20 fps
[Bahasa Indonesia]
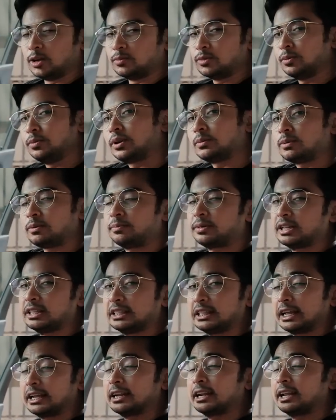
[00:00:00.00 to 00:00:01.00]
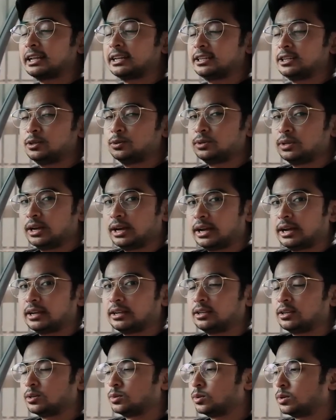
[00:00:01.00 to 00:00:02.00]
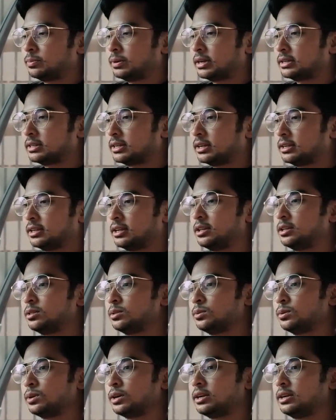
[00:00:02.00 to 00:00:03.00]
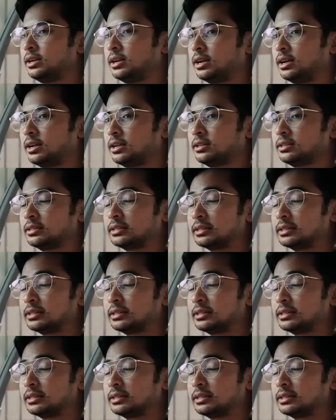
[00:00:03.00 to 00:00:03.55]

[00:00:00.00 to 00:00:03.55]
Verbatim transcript: beberapa perintahan lain juga yang gue pasang yaitu ada